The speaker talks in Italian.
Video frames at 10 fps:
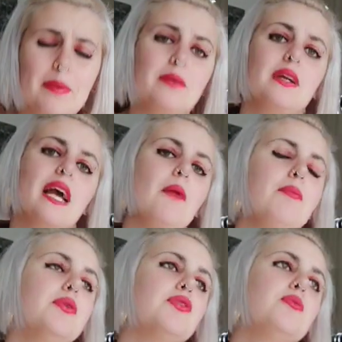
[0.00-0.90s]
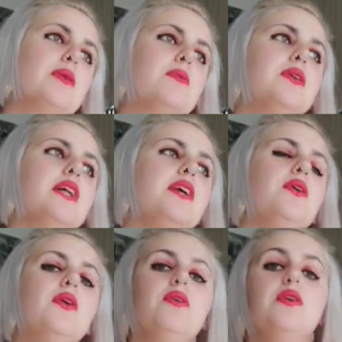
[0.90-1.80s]
per un capo super
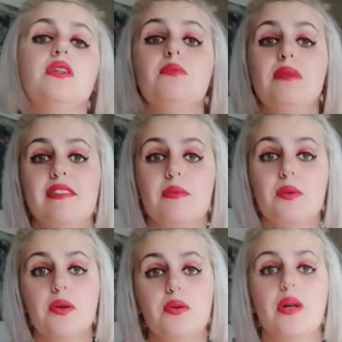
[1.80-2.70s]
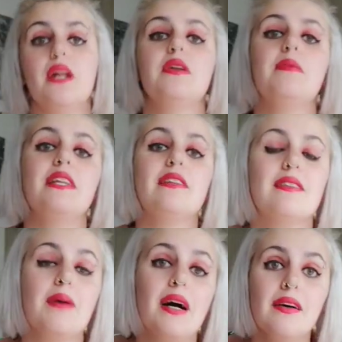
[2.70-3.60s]
modaiolo di un bellissimo colore di una
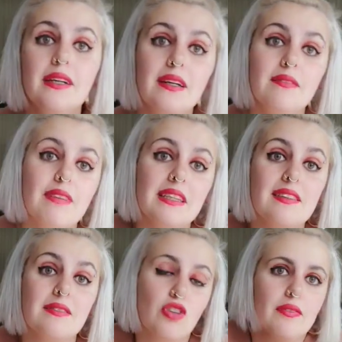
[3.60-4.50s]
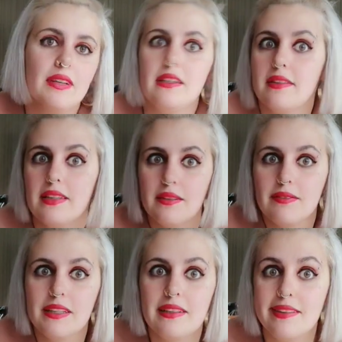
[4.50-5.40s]
bellissima Fantas cioè, fantasia,
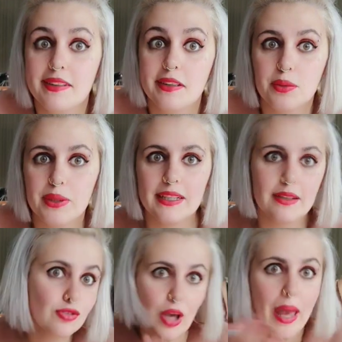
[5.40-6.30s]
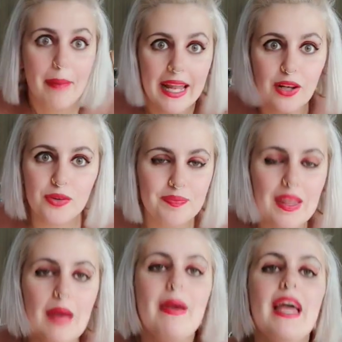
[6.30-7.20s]
fantasia tinta unita, cioè è bello,
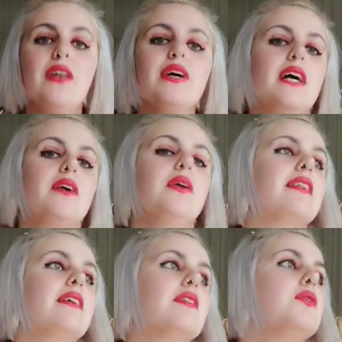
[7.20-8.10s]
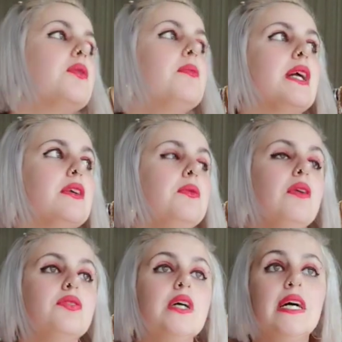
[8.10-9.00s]
è bello e calcolate che se lo comprate
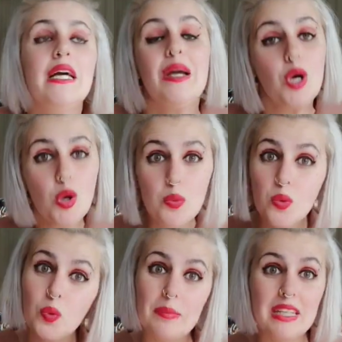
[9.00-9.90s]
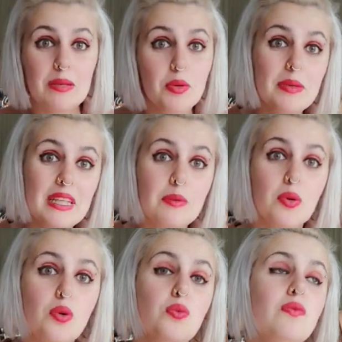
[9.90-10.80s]
nuovo comunque minimo
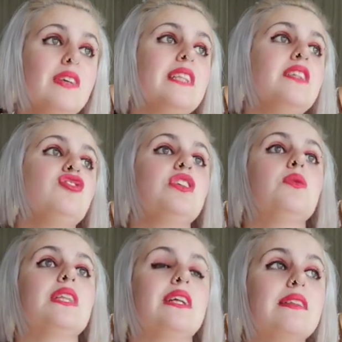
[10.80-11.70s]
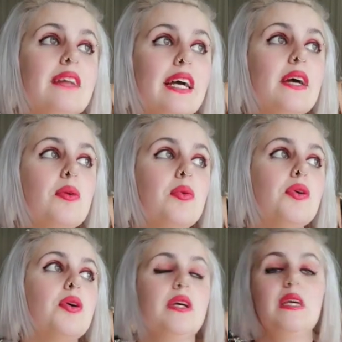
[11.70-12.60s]
minimo un 25-30
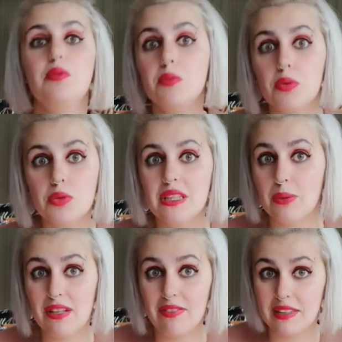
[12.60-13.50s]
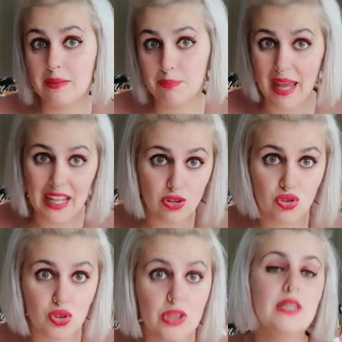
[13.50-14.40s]
euro, i più brutti, quelli fatti
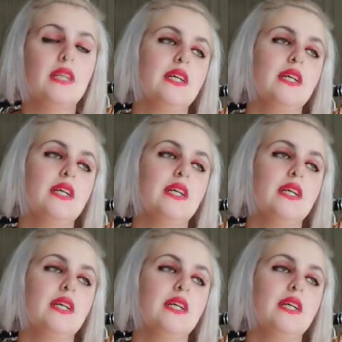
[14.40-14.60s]
peggio,